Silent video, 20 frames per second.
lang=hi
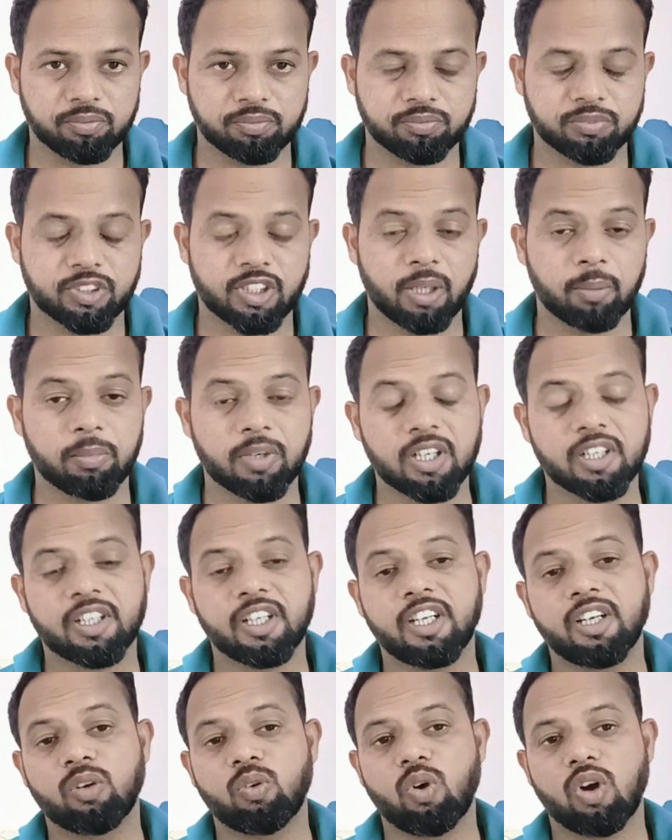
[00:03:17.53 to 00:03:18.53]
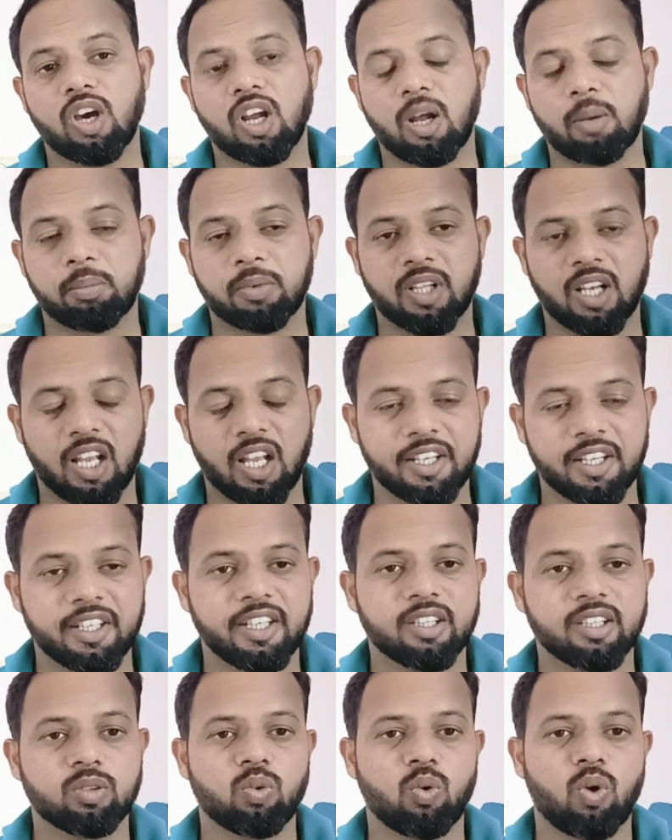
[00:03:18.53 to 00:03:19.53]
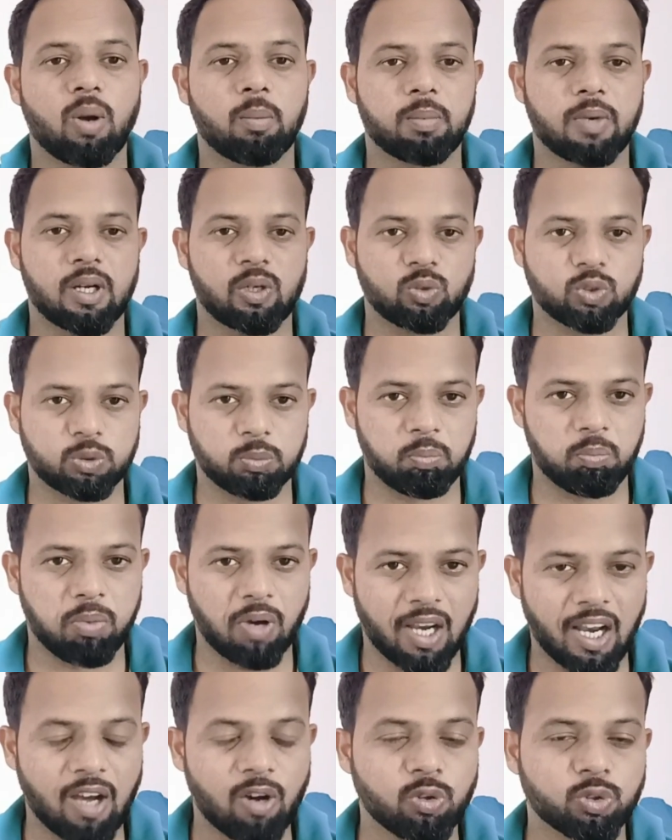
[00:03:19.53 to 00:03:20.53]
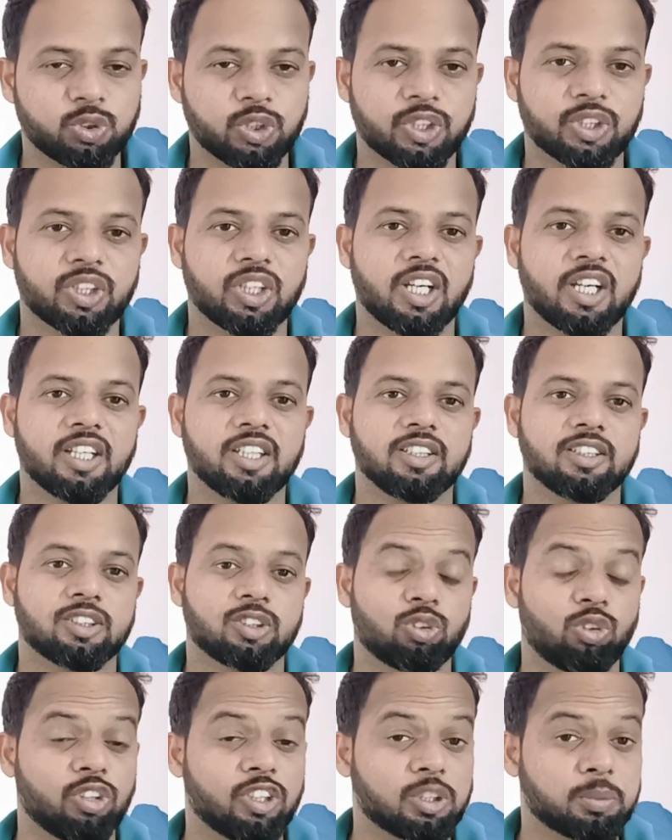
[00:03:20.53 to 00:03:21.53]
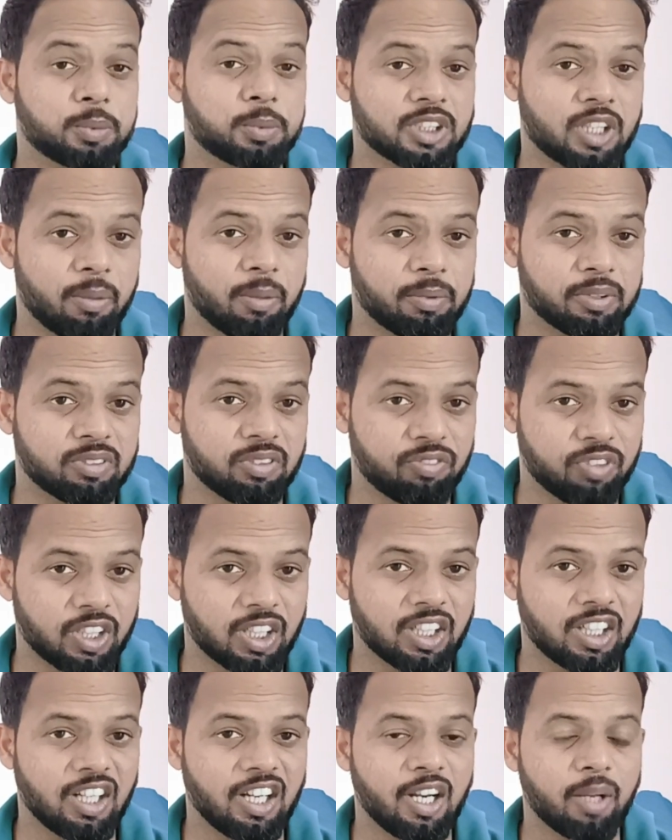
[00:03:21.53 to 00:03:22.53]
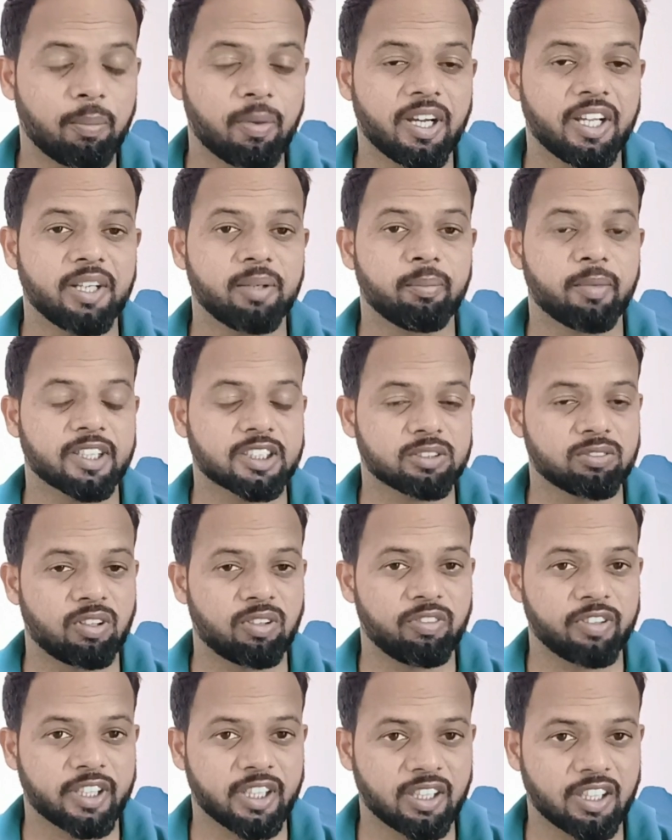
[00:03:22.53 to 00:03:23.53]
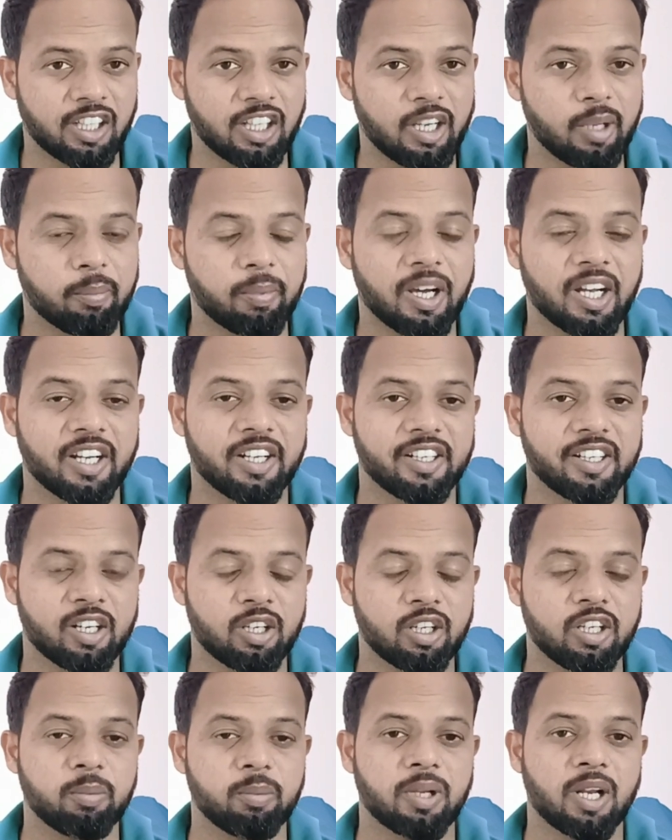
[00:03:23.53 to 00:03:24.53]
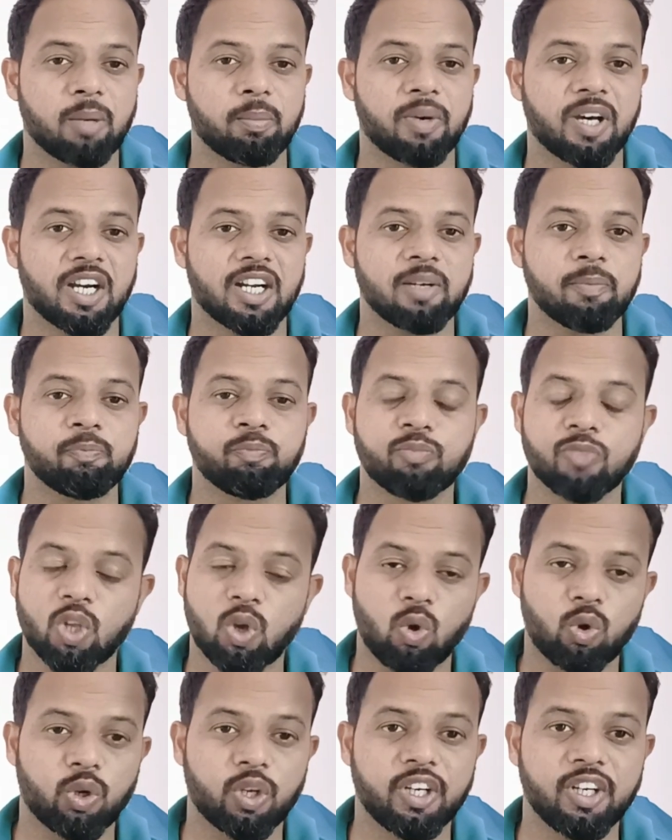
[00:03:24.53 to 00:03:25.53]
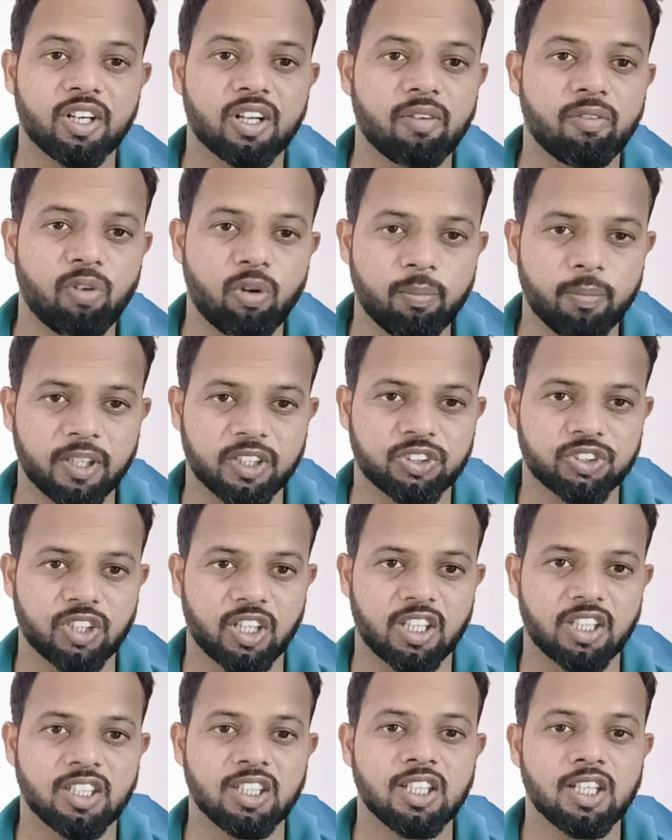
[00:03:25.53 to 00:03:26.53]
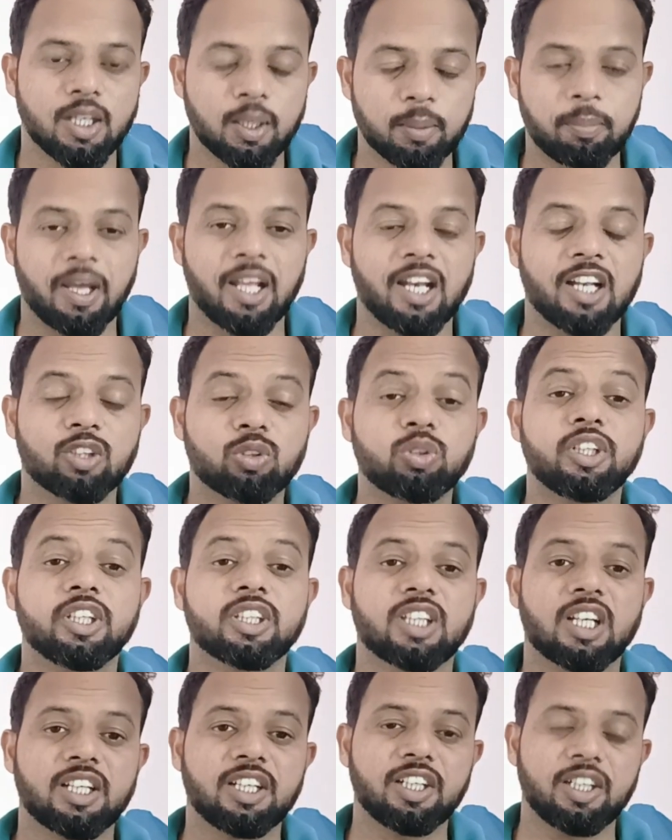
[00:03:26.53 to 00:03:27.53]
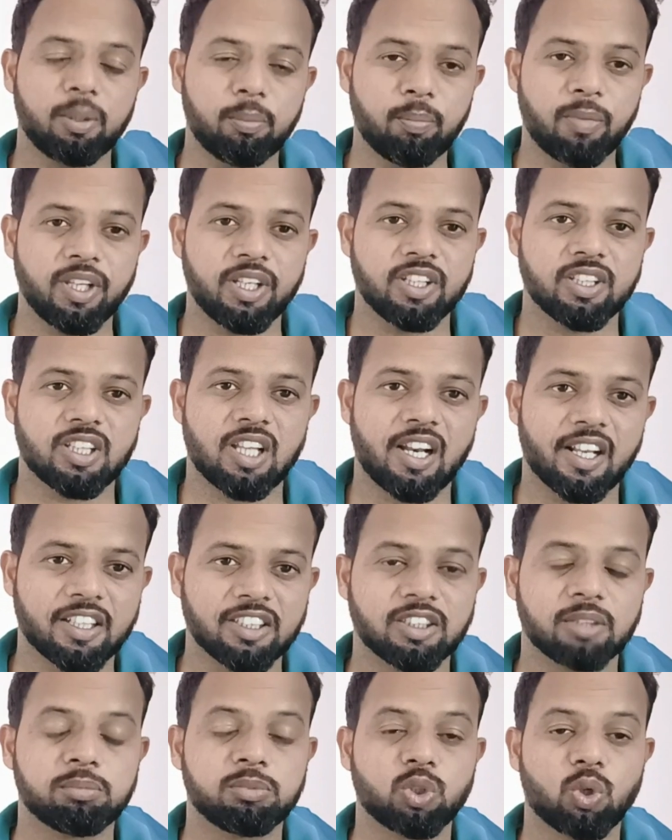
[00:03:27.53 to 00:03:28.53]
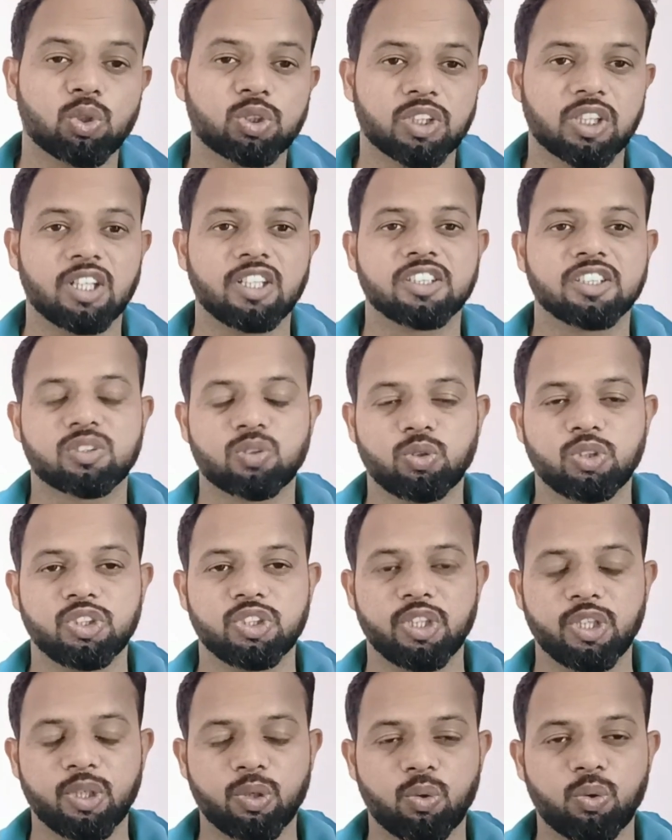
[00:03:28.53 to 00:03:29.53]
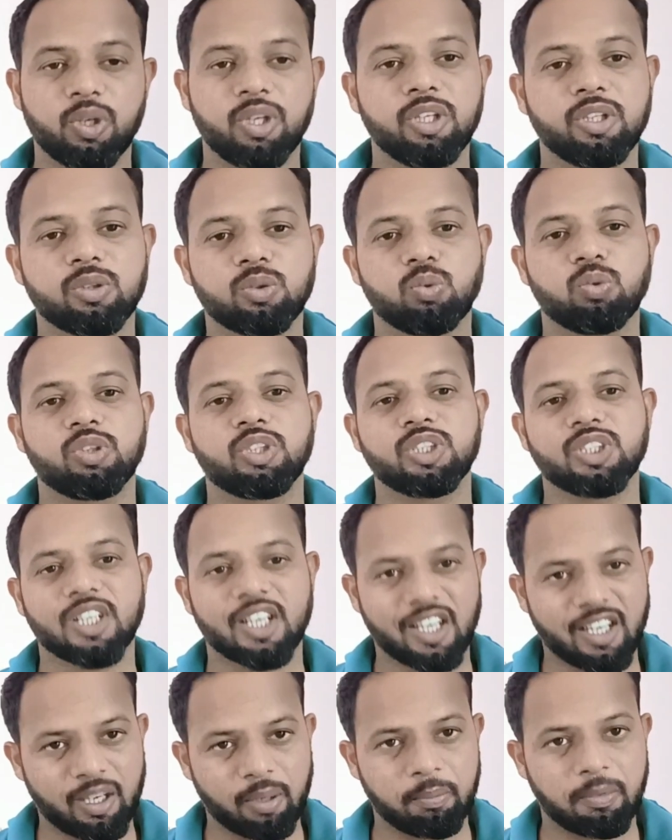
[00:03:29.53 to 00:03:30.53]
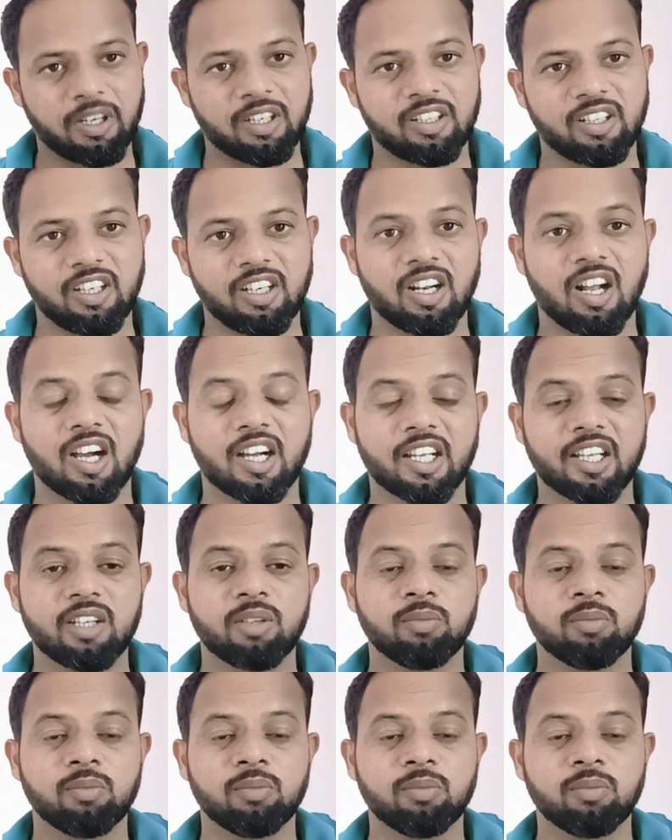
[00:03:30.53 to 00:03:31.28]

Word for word: कैमरन ग्रीन को अगर आप खिलाएंगे तो आपका कुछ भला हो सकता है स्टोइनिस पिछले मैच में विकेट नहीं ले पाए मैक्सवेल विकेट नहीं ले पा रहे रन नहीं बना पा रहे और तो ग्रीन का फॉर्म अच्छा है पहले तो ये था कि टीम में ही नहीं थे लेकिन जब जॉर्ज इंग्लिश को इंजरी हुई तो उनकी जगह कैमरन ग्रीन आ गए